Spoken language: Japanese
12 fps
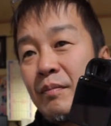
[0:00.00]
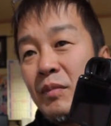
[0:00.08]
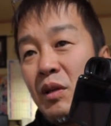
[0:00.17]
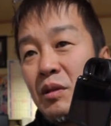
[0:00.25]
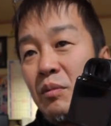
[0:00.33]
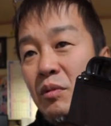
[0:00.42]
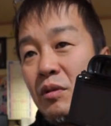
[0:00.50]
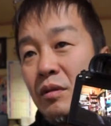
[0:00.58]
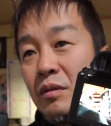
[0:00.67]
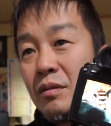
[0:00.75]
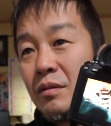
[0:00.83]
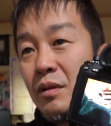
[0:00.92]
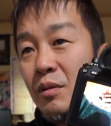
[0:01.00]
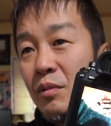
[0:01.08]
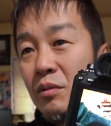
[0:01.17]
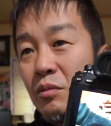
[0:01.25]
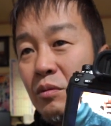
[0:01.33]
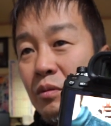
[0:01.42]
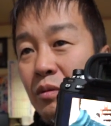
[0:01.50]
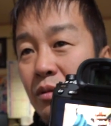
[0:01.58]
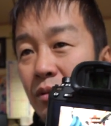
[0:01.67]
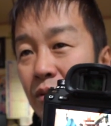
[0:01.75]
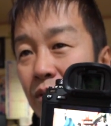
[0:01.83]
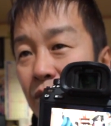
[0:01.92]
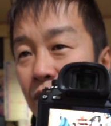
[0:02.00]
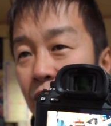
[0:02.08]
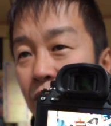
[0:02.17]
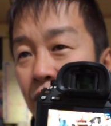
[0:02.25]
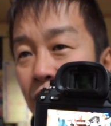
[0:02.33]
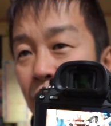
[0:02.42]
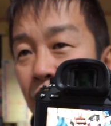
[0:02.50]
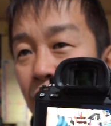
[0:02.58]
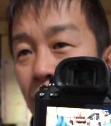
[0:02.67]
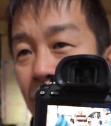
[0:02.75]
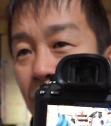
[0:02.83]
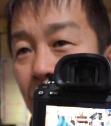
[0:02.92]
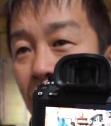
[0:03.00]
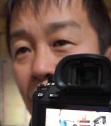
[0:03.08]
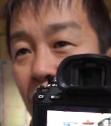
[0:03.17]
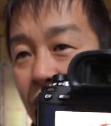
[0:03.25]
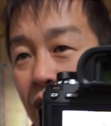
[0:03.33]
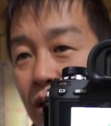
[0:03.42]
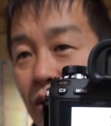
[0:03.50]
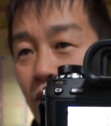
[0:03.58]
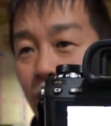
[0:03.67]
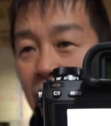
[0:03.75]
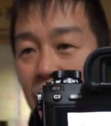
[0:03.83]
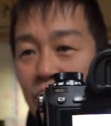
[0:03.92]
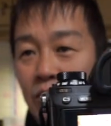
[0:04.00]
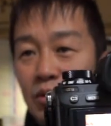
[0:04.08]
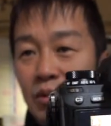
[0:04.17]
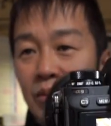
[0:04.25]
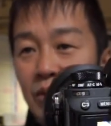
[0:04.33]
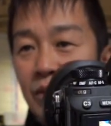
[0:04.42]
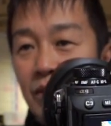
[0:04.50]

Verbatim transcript: うん、まあでも今のところ何もね困ったことも